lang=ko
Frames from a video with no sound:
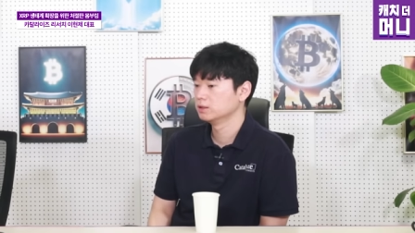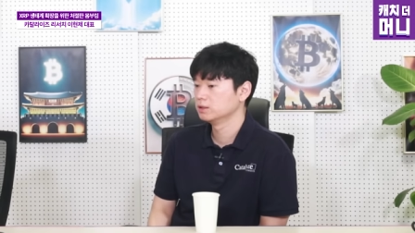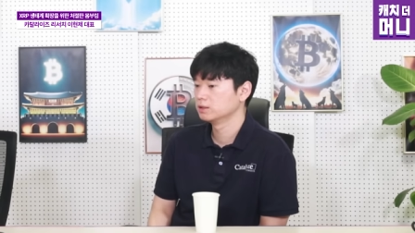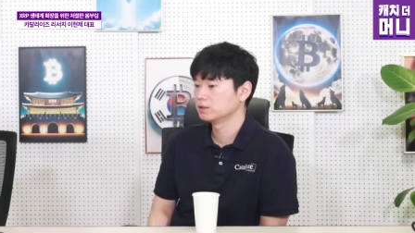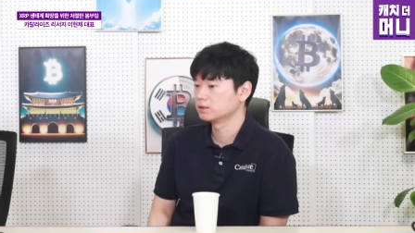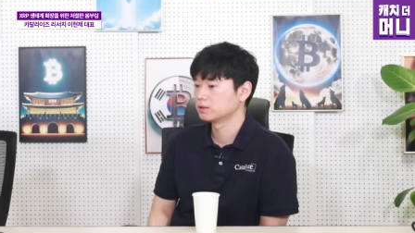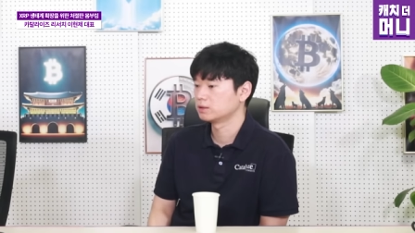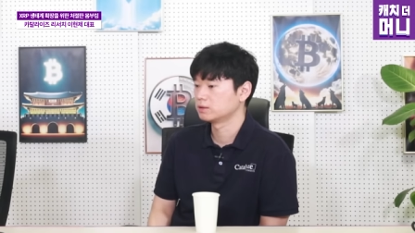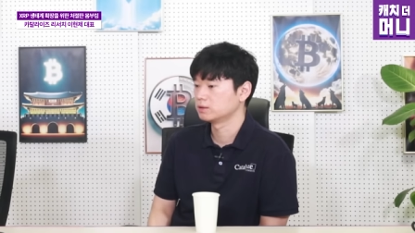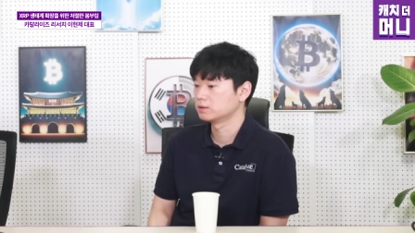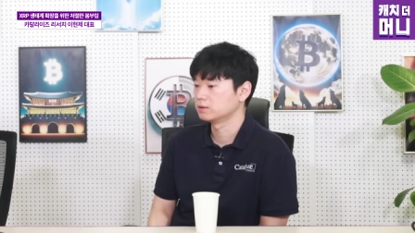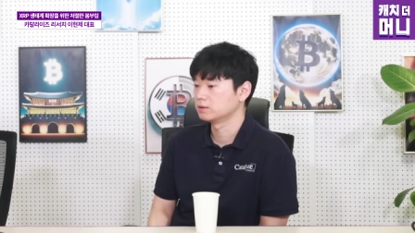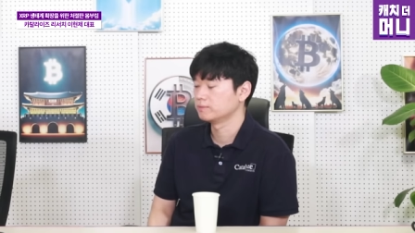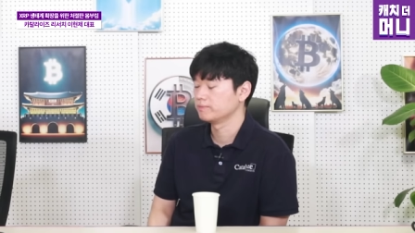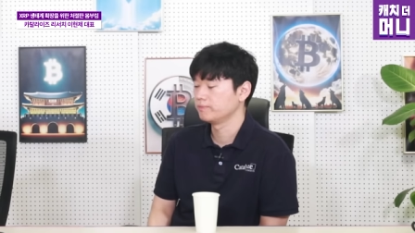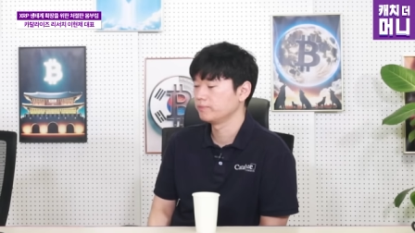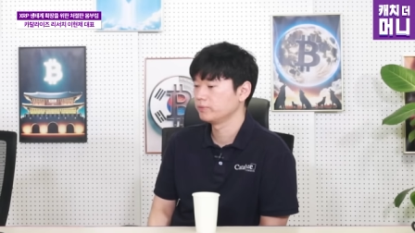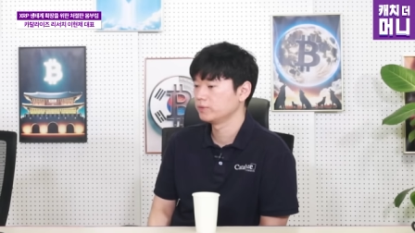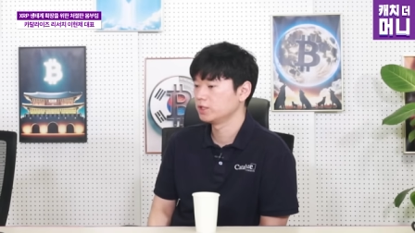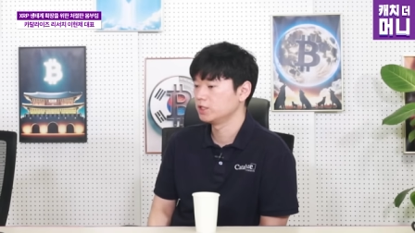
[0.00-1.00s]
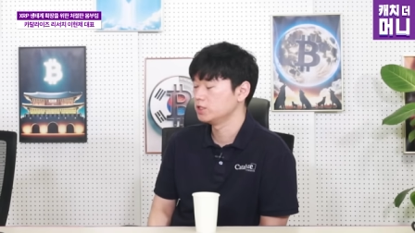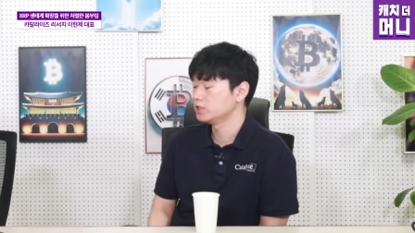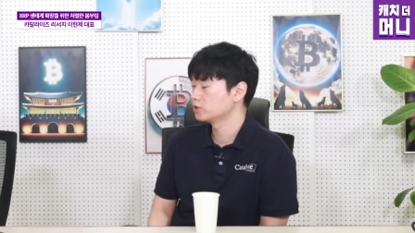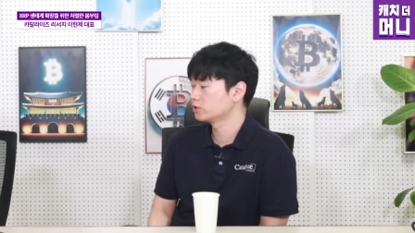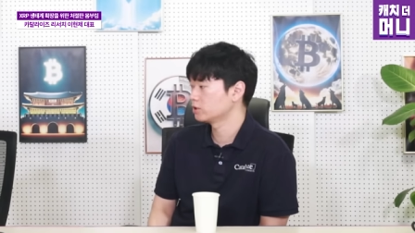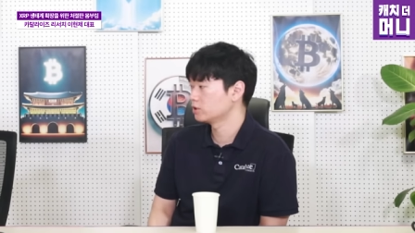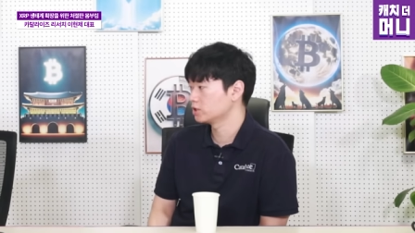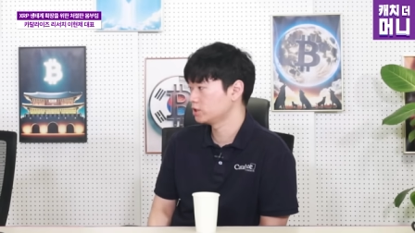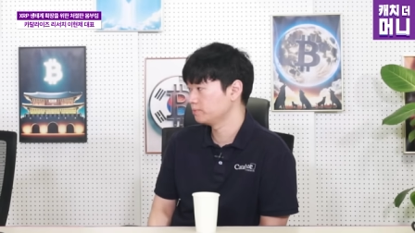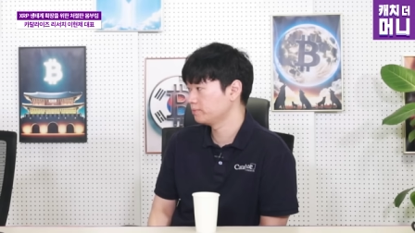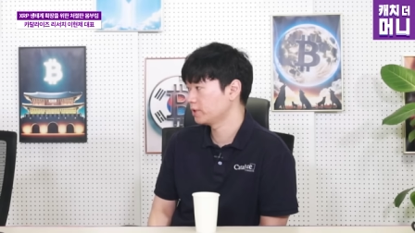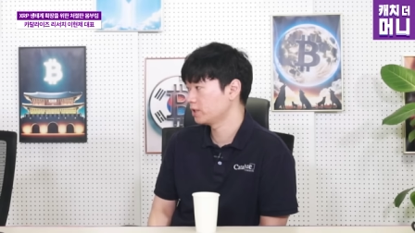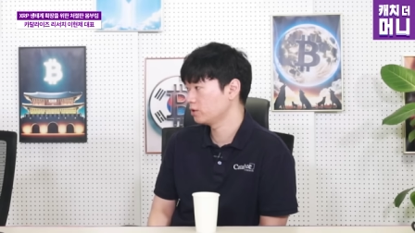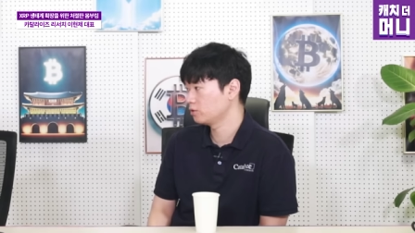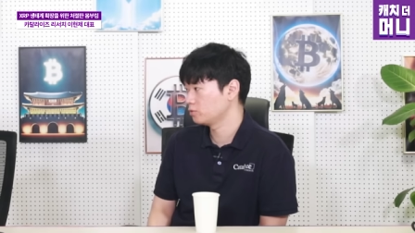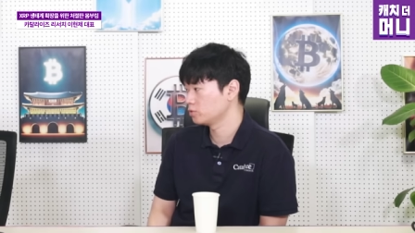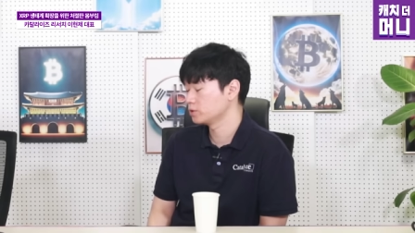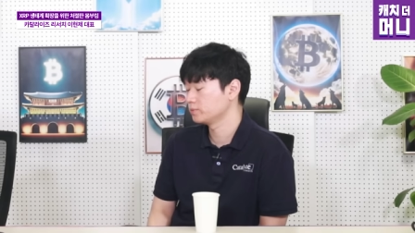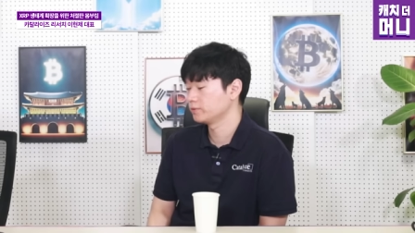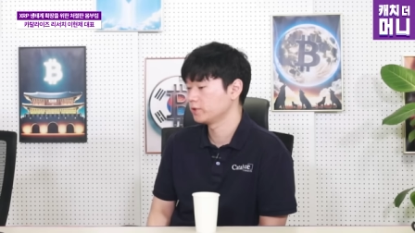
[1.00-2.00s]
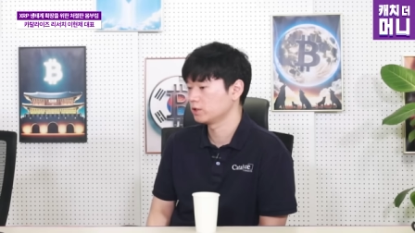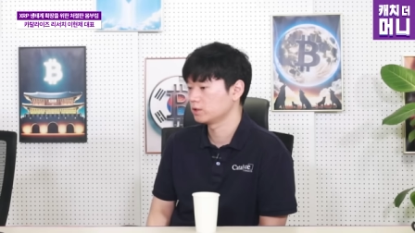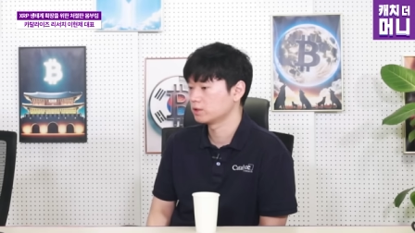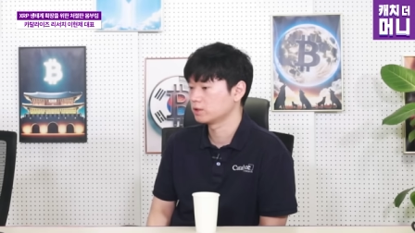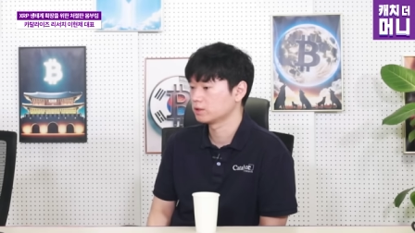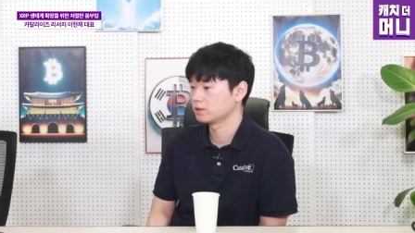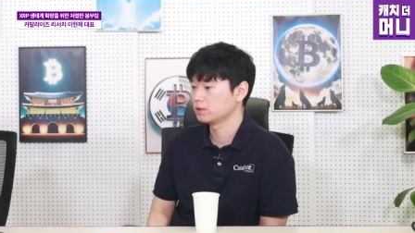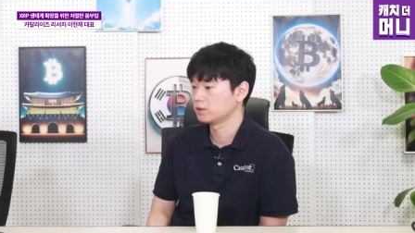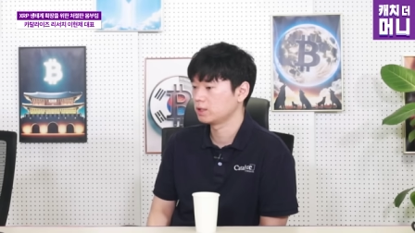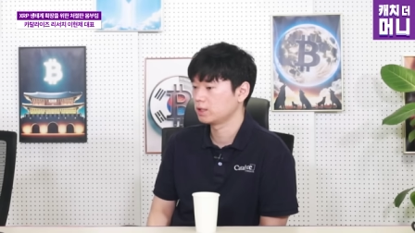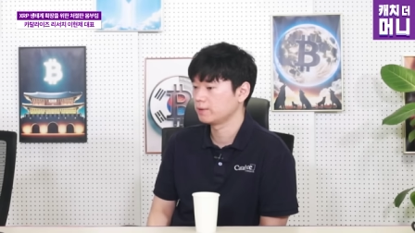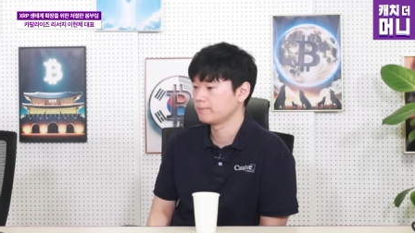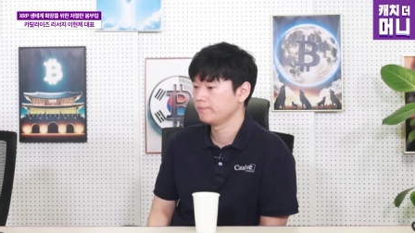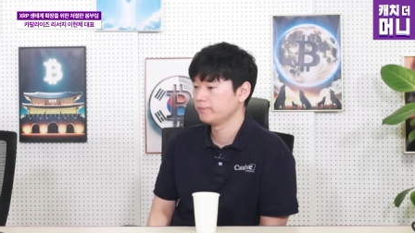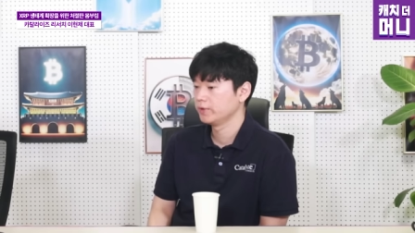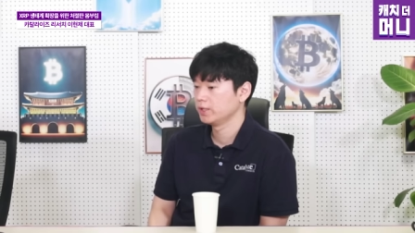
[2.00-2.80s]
그런 디지털 신발이라고 보시면 될 것 같은데, 음.